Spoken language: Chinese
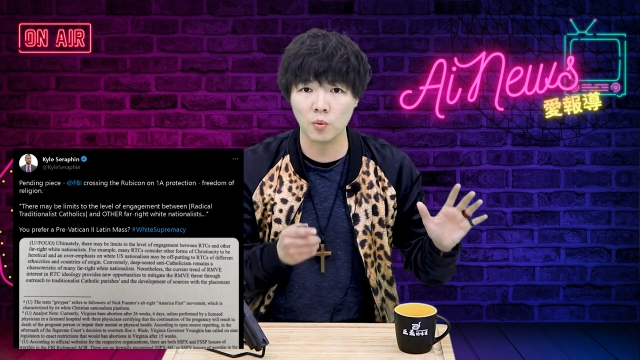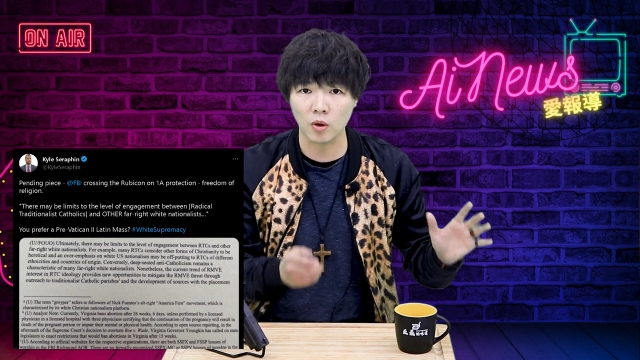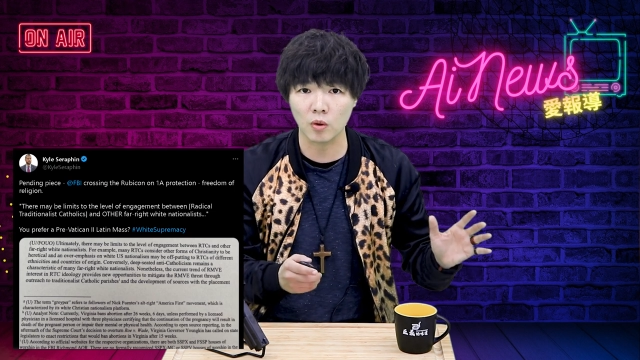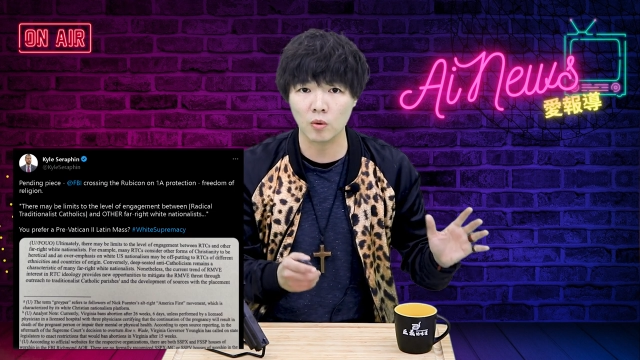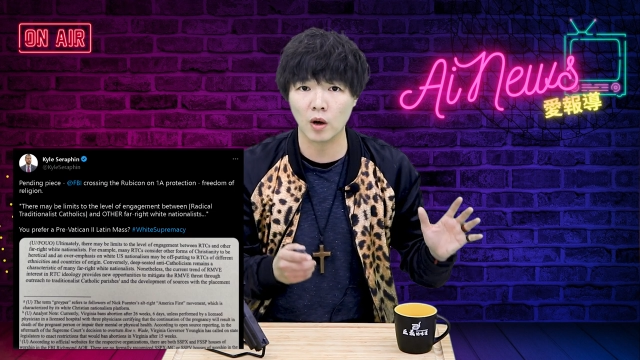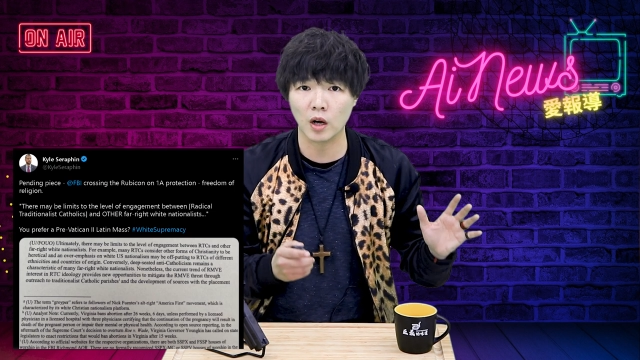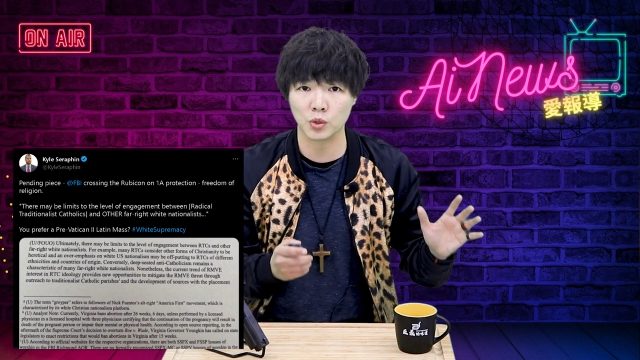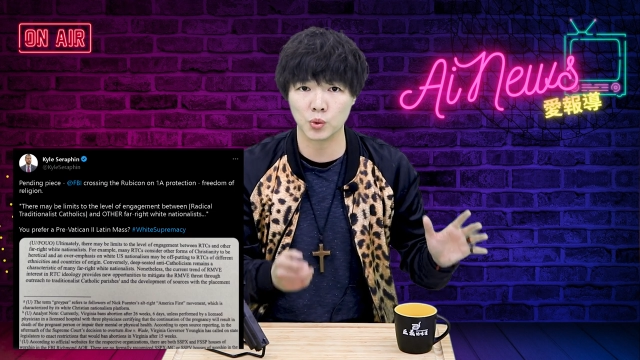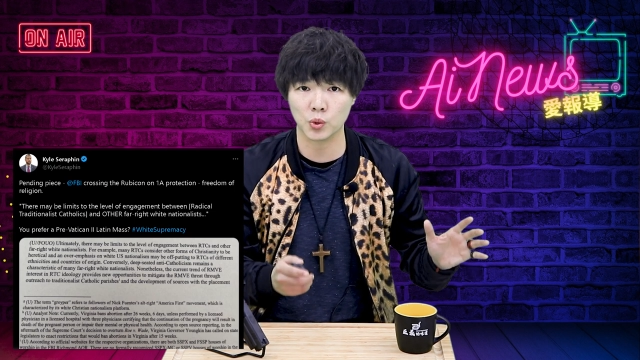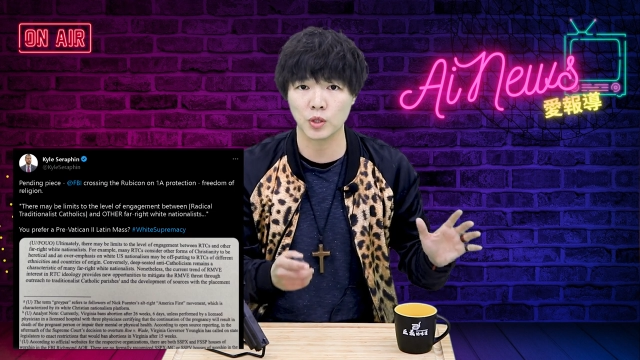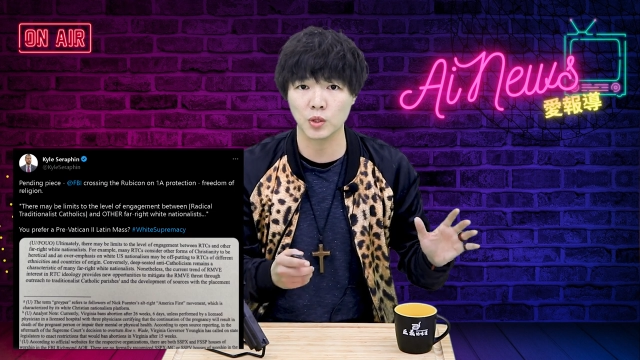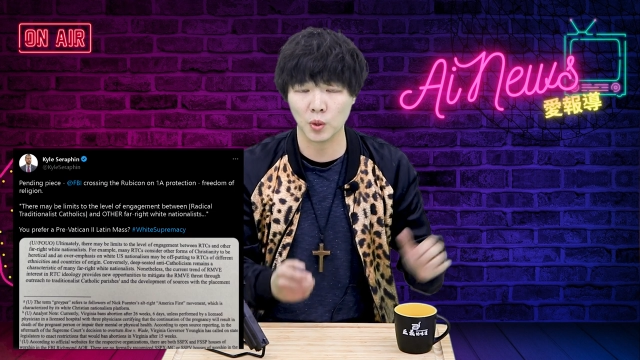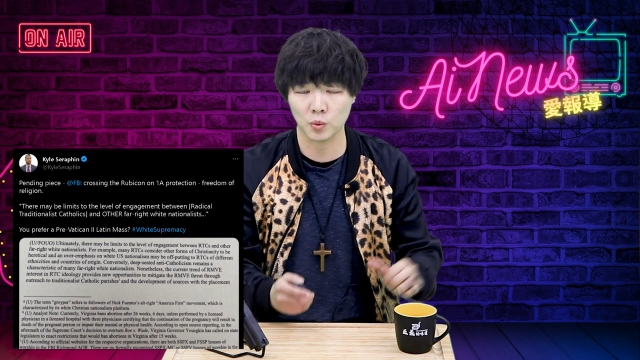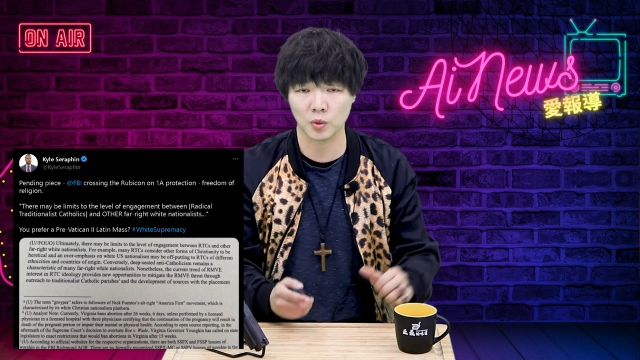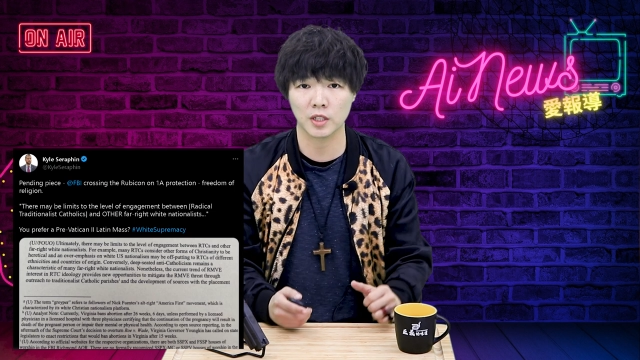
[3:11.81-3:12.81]
文化
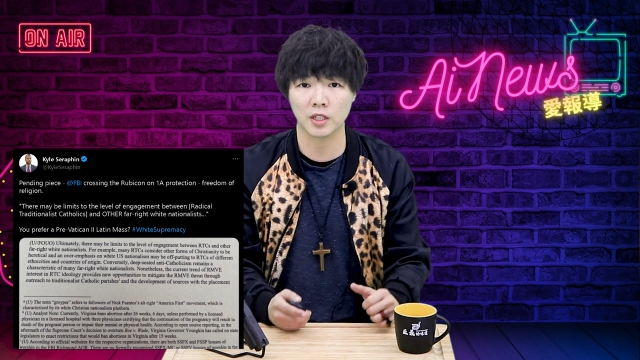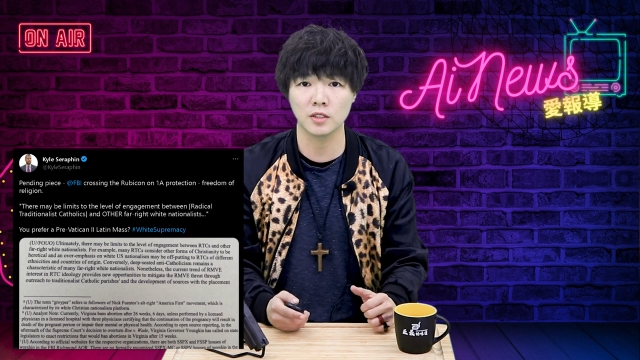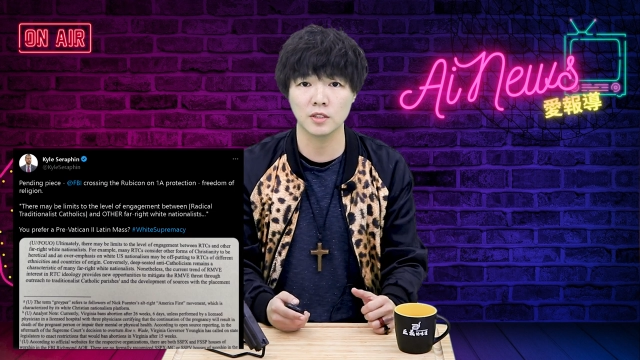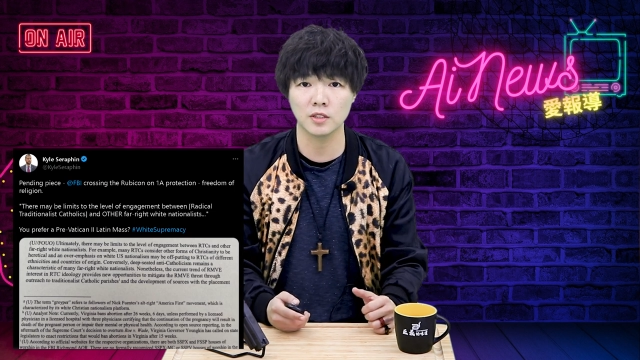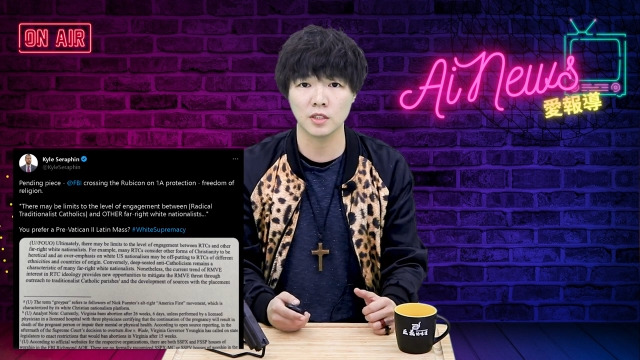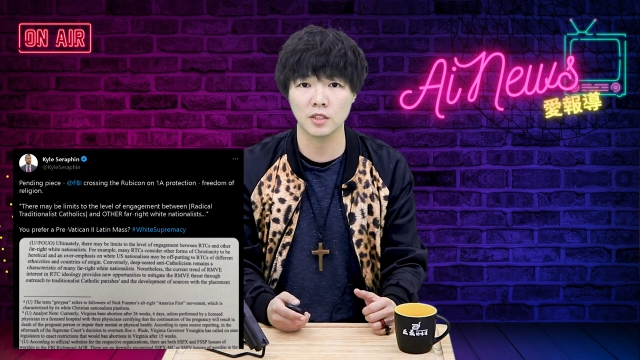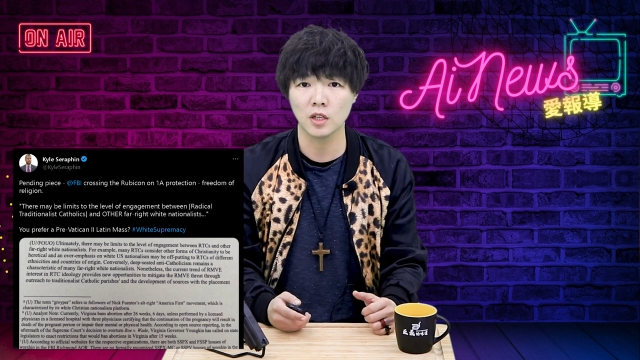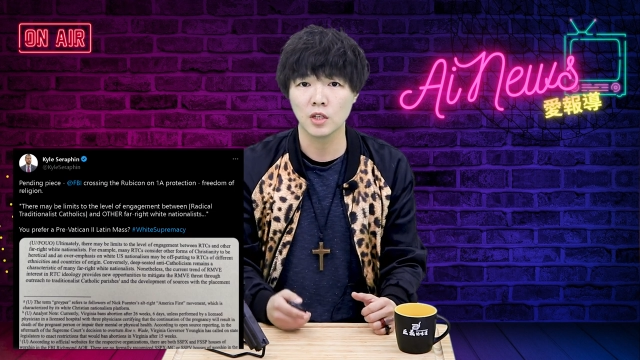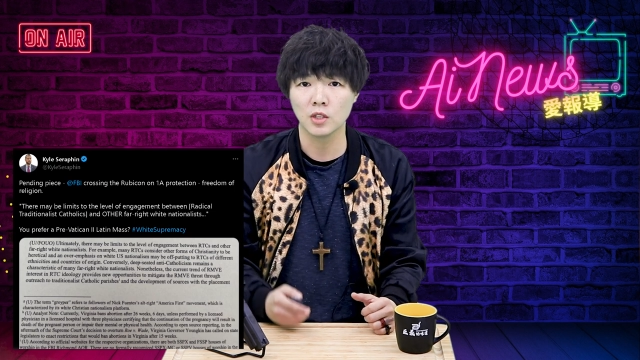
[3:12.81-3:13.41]
传统的根基。